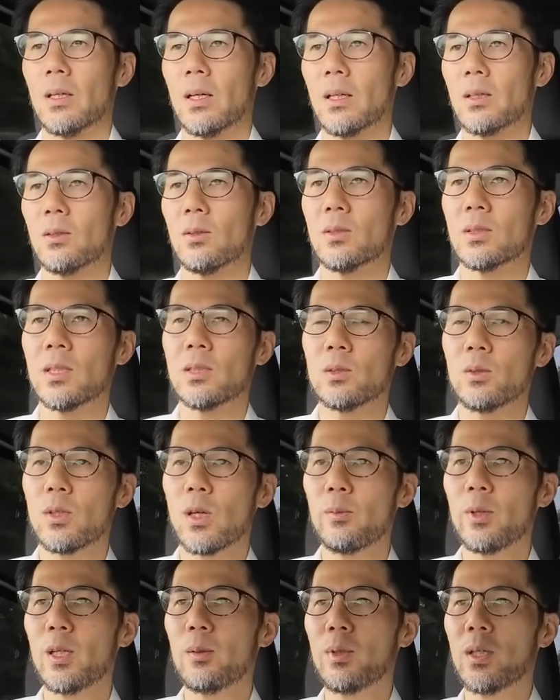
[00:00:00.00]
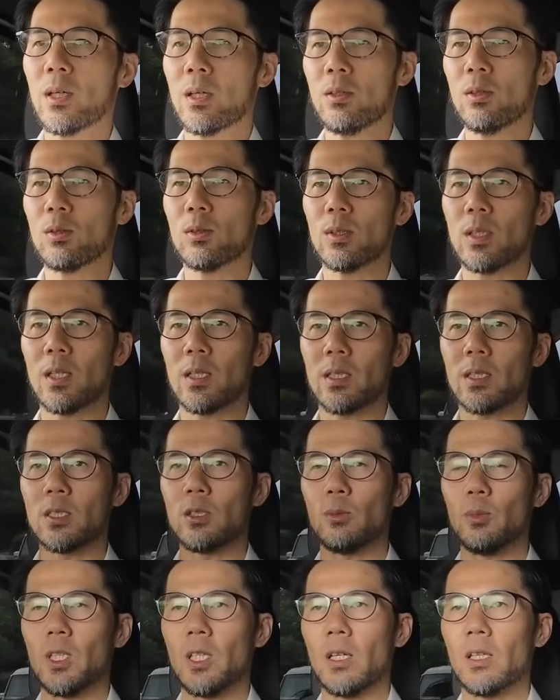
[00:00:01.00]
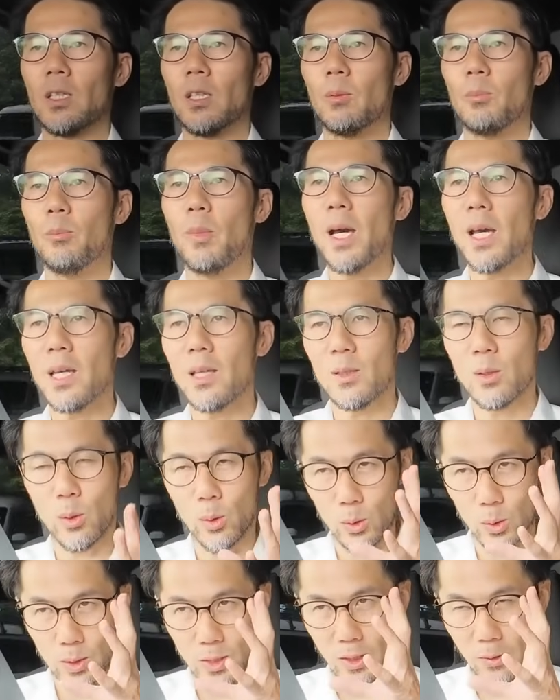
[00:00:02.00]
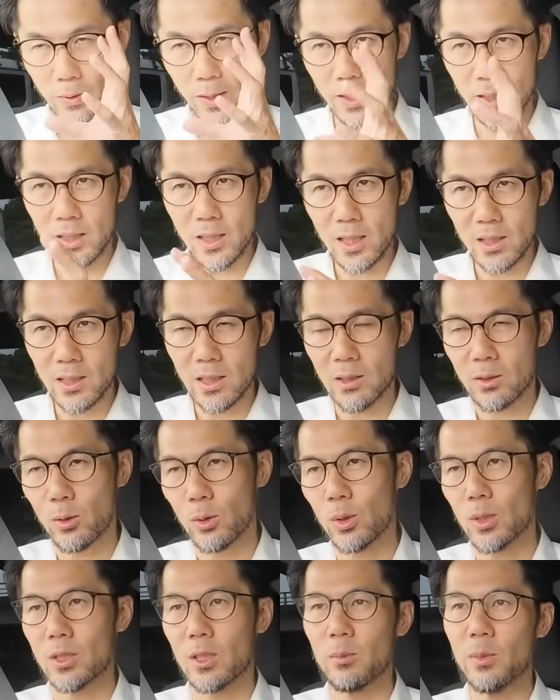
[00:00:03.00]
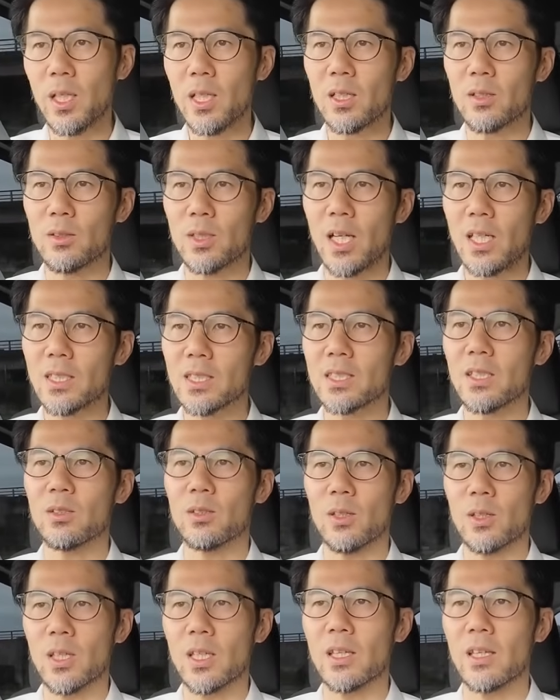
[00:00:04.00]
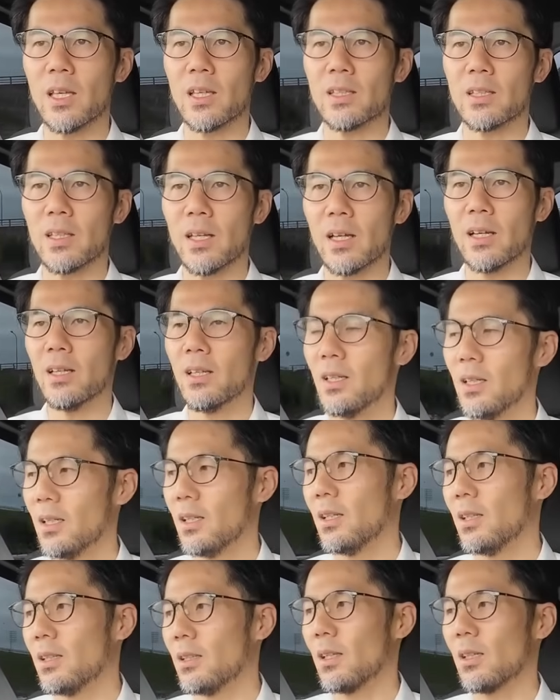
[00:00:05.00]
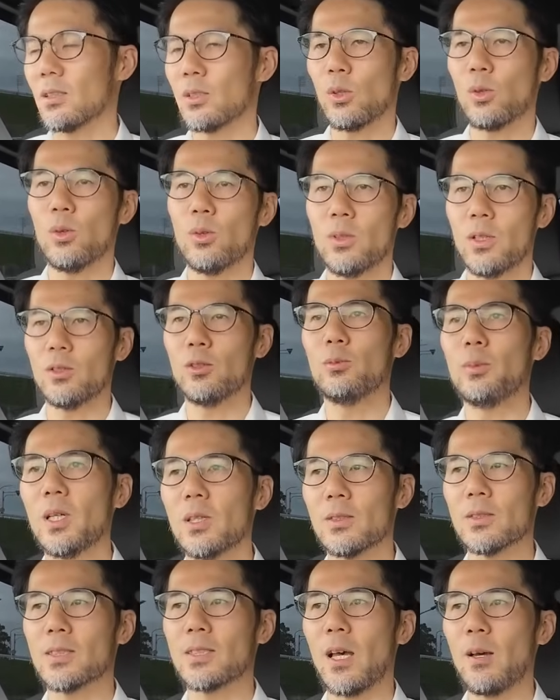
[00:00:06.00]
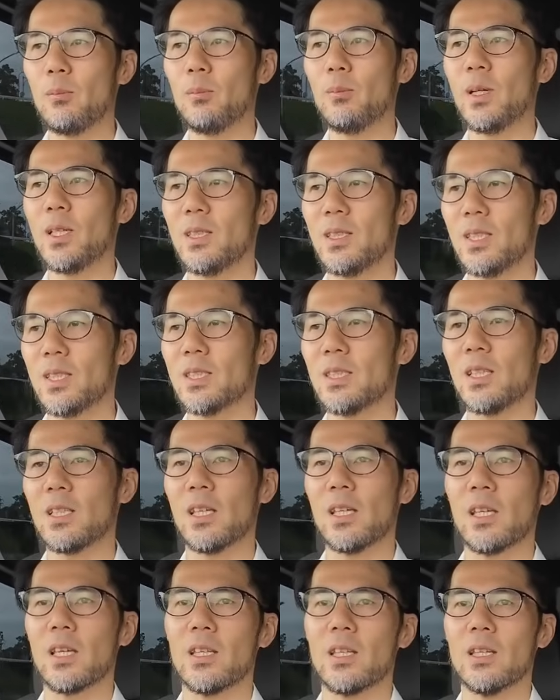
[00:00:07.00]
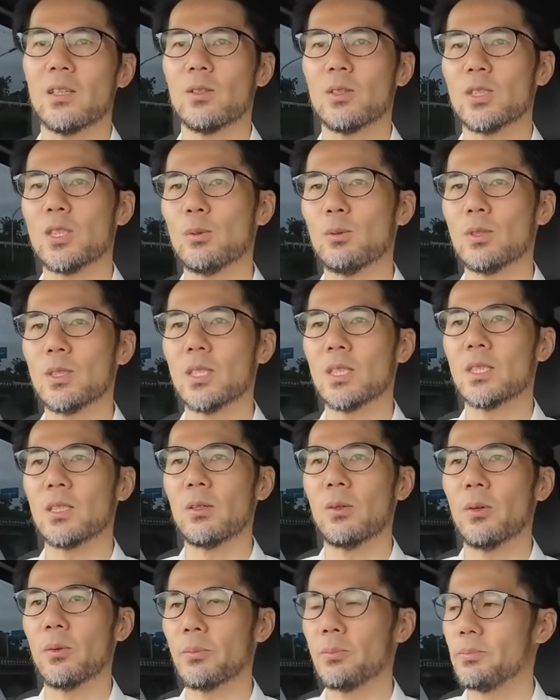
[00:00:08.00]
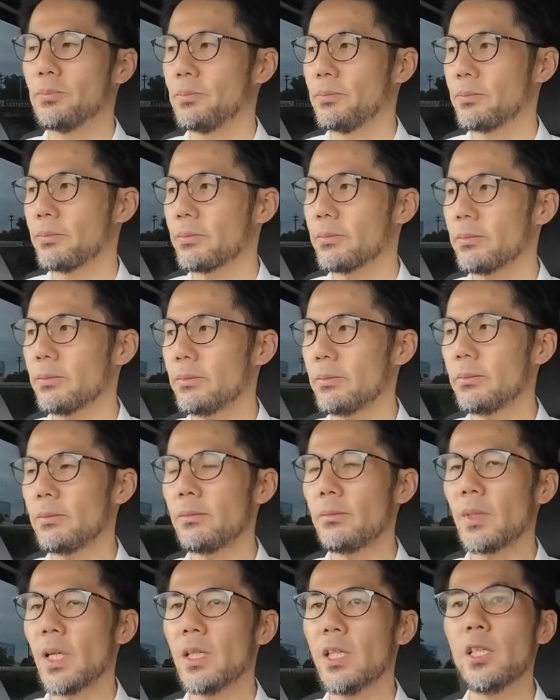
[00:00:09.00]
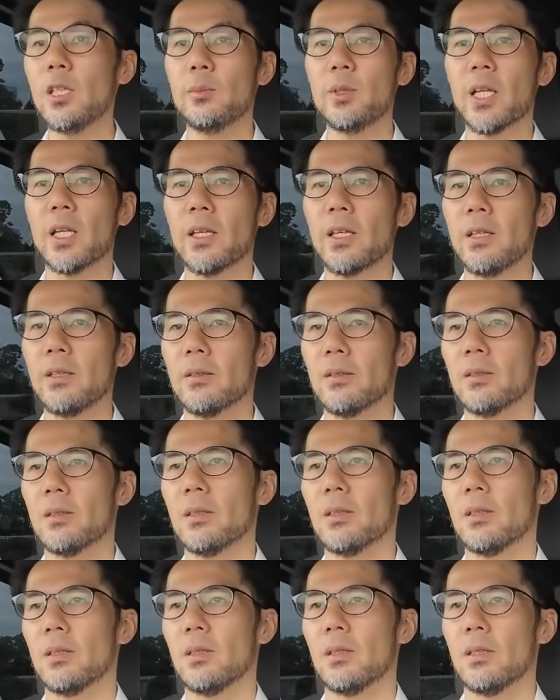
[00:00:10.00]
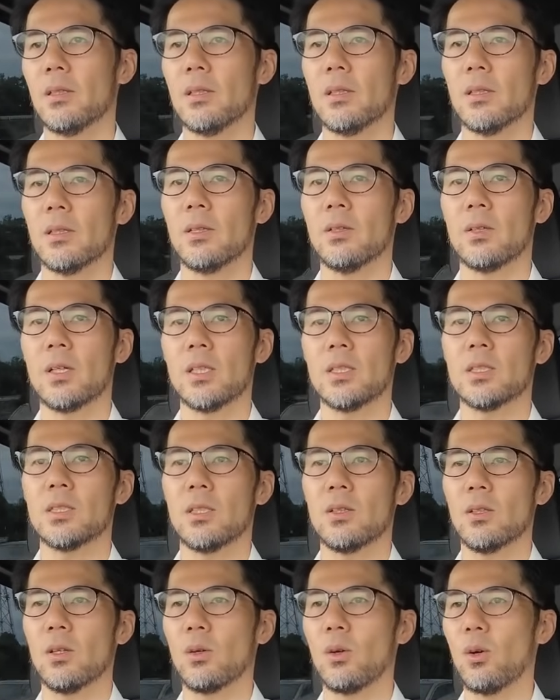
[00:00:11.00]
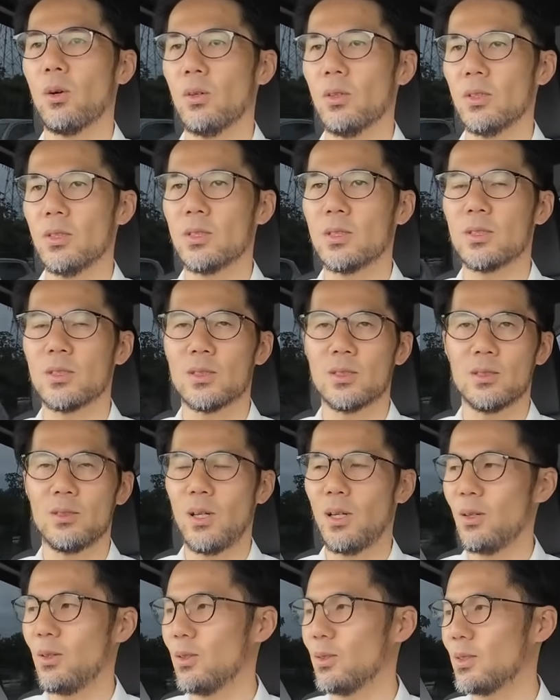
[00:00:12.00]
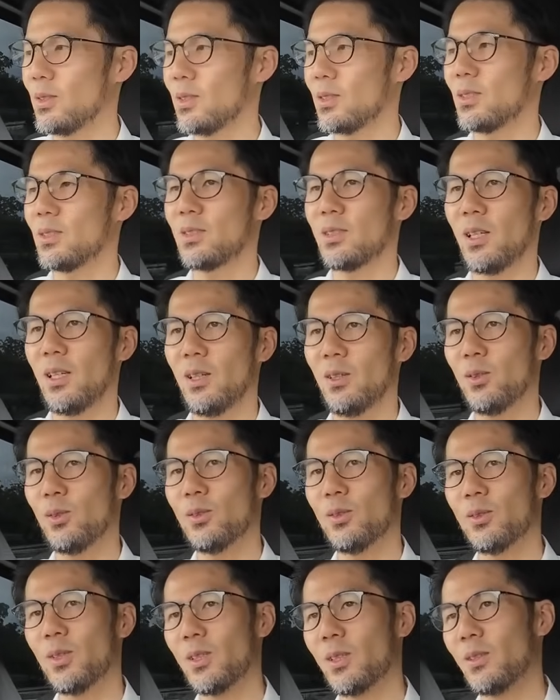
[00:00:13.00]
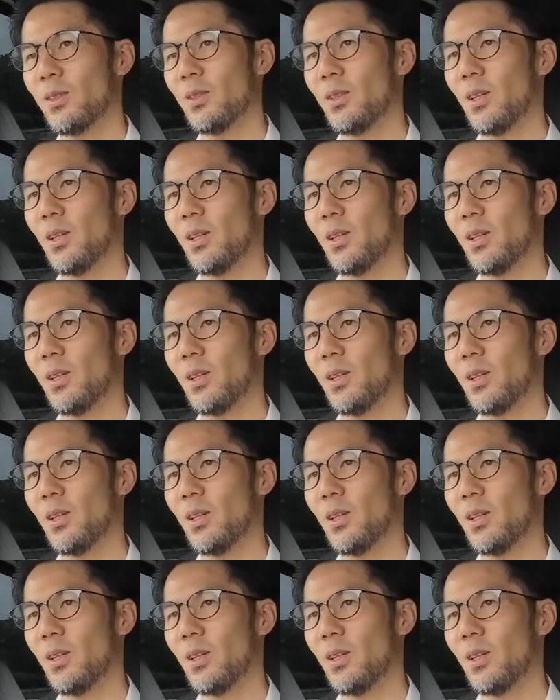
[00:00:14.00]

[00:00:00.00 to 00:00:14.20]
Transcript: あの戦場カメラマンがよく撃たれて死ぬみたいに前のことしかファインダー内のことしか見えなくなっちゃうのよ人間ってだそこをねうまく散漫にしなきゃいけないの自分自身をいい意味でねっていう感じなのでこいつはおっせえ合流だ